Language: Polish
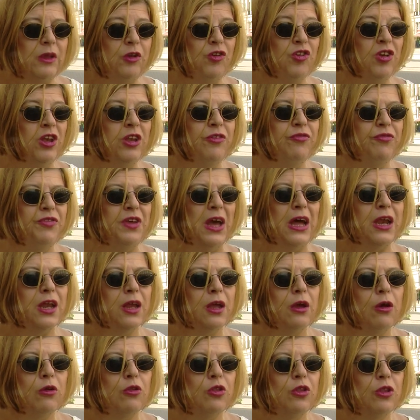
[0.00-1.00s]
czyli
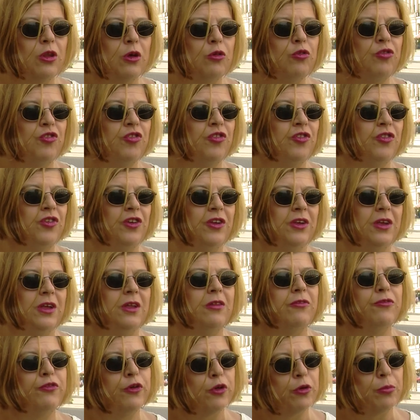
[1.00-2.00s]
wiarygodności
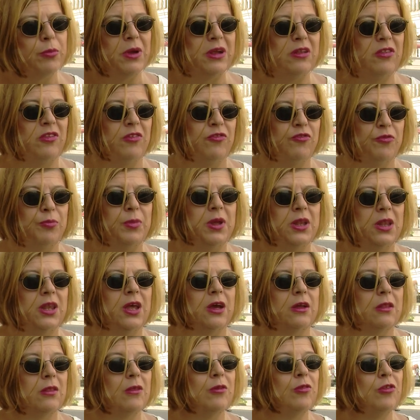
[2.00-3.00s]
informacji w
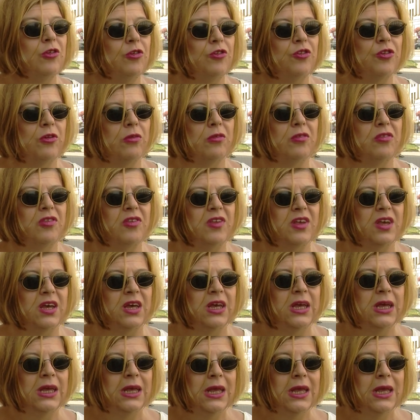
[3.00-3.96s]
mediach dotyczących